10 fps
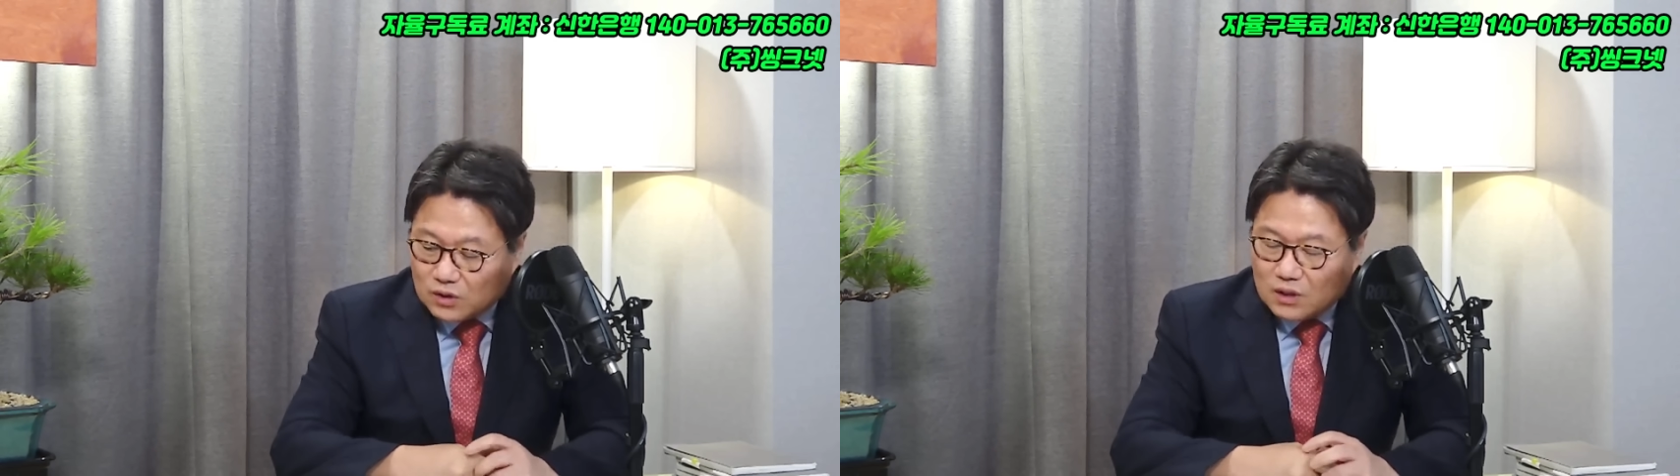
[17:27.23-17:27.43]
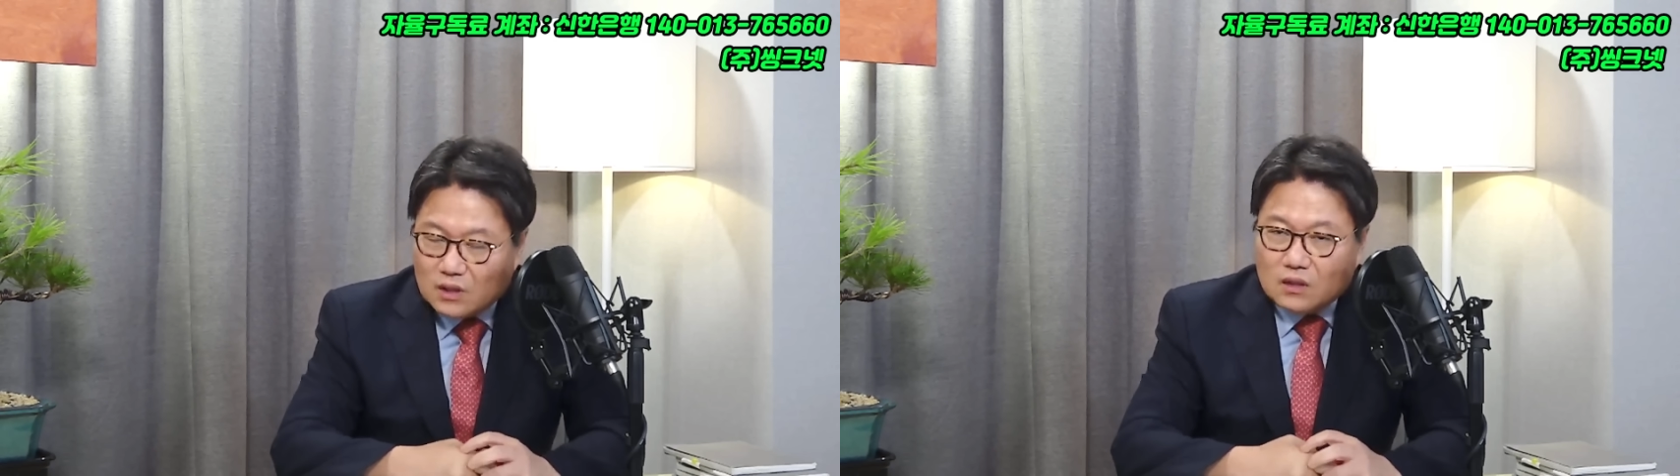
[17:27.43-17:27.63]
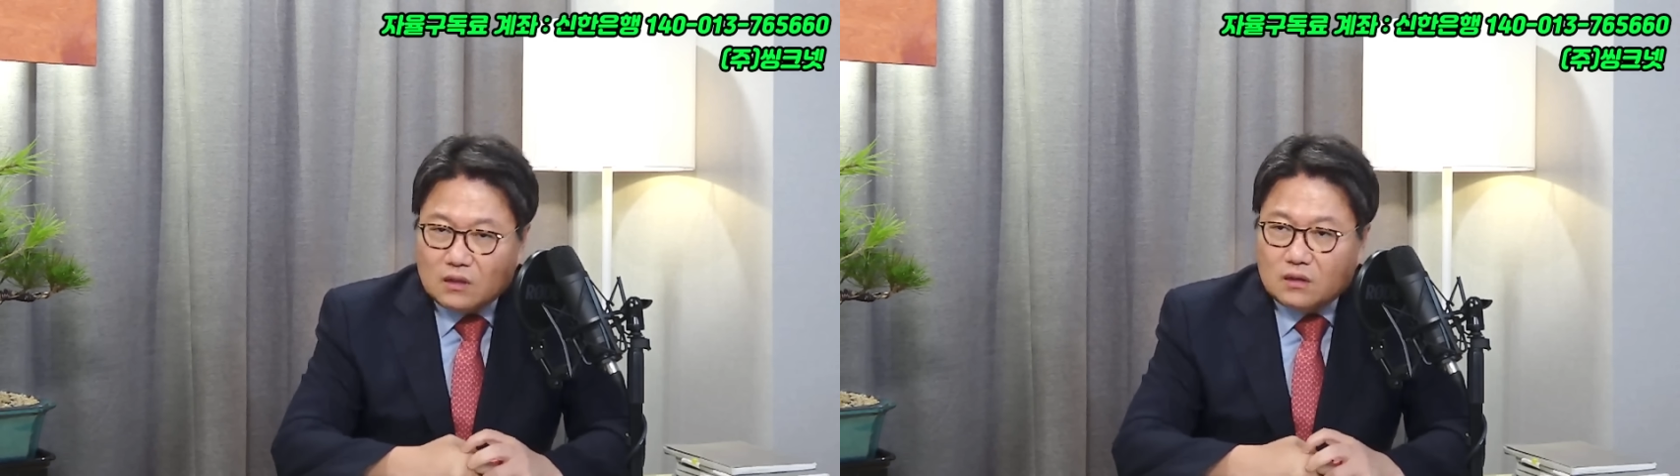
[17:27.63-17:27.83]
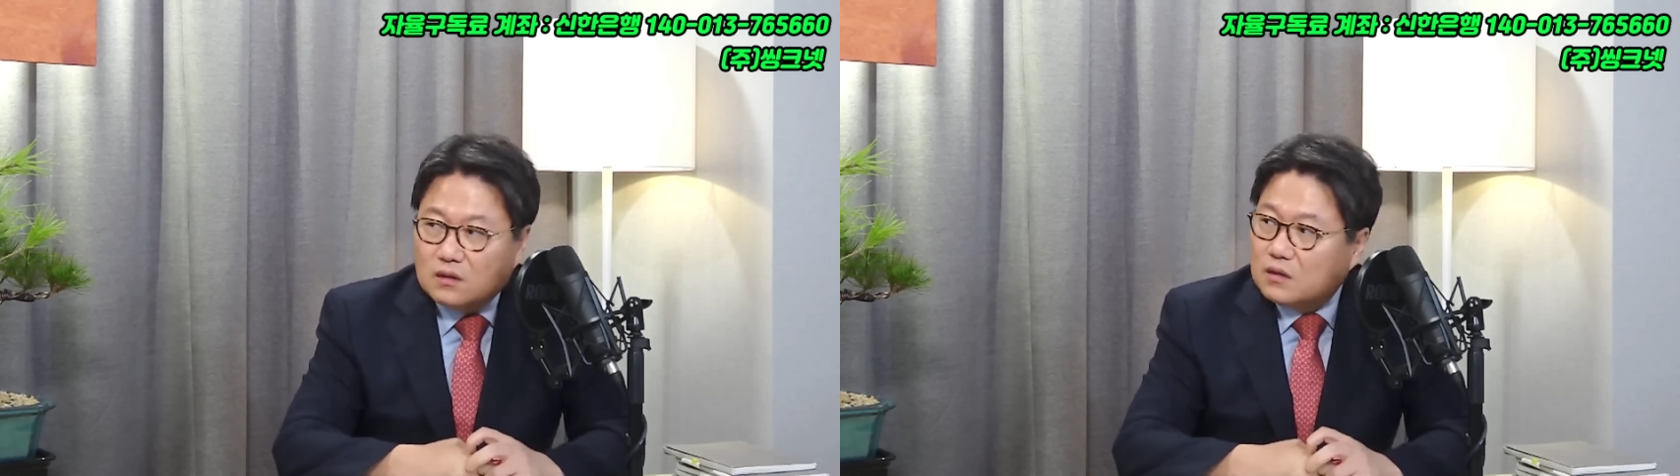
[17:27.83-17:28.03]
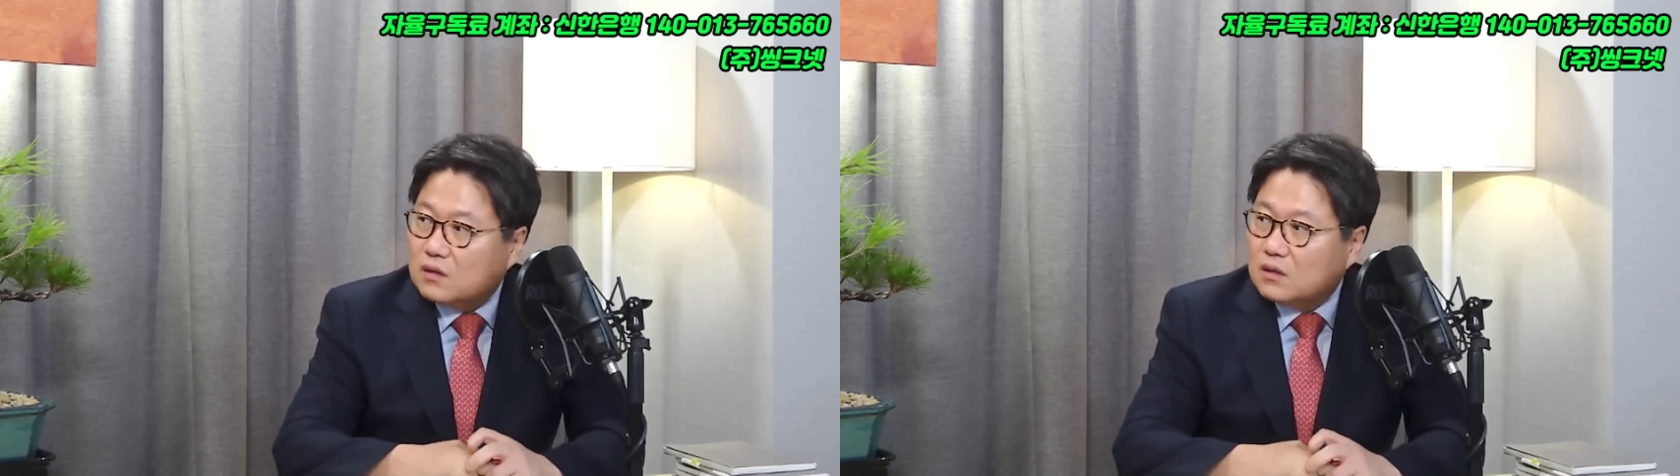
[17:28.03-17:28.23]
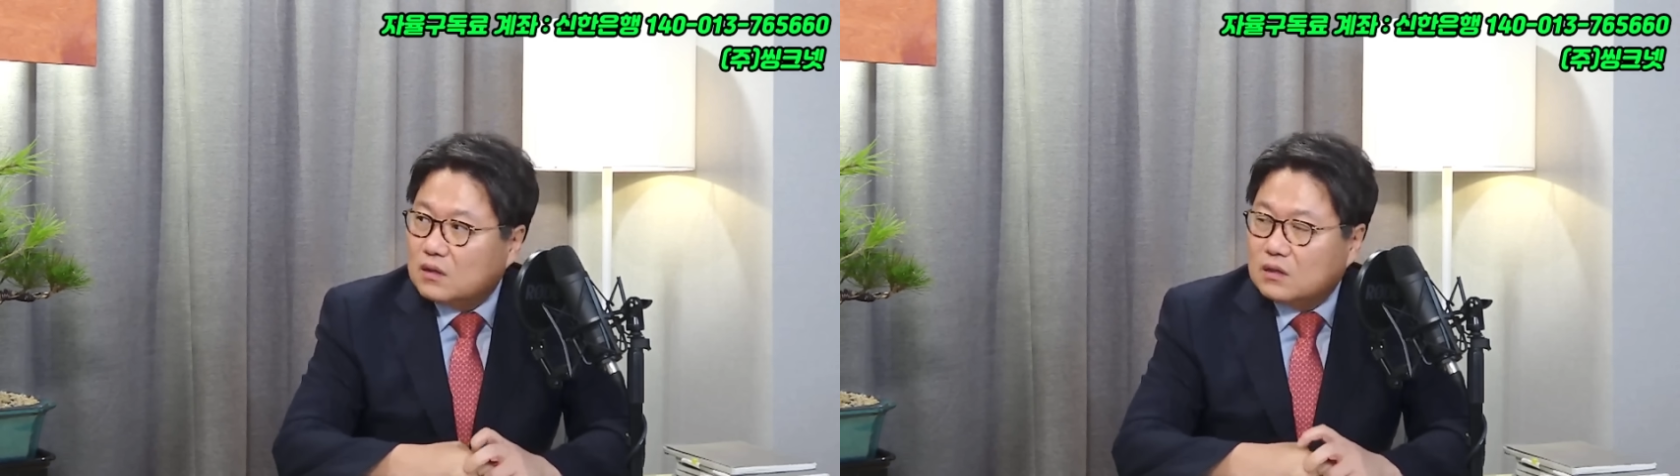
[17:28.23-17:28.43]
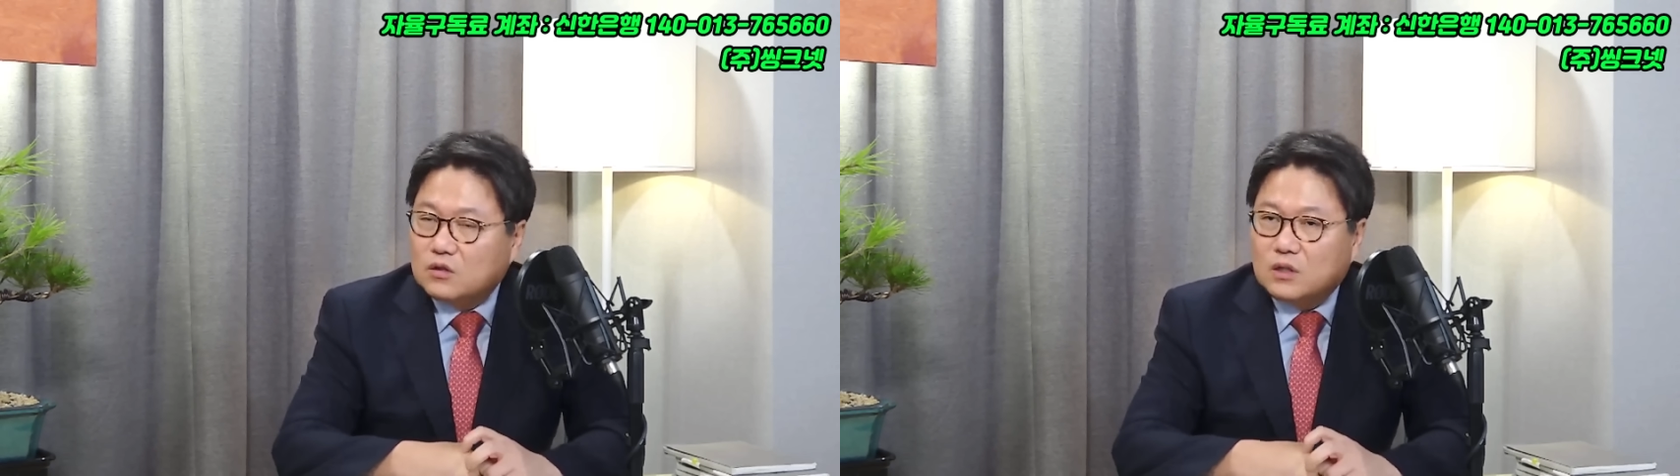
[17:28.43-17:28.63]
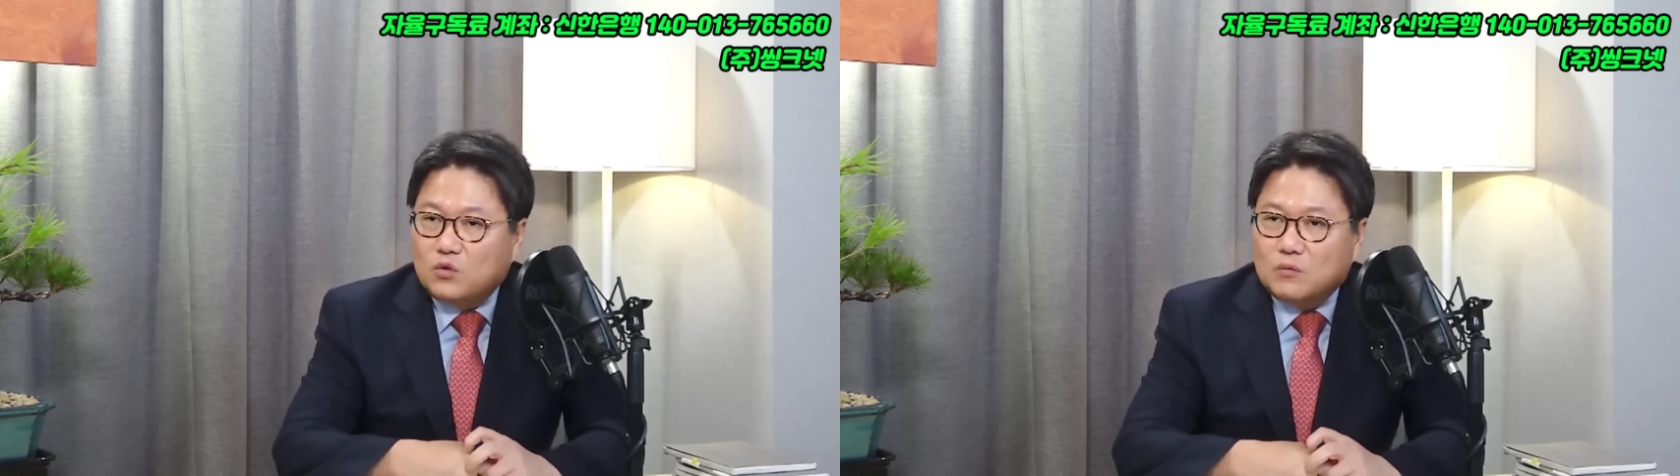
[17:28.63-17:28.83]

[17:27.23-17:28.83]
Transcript: 네, 어, 제까지였습니다 이렇게 네.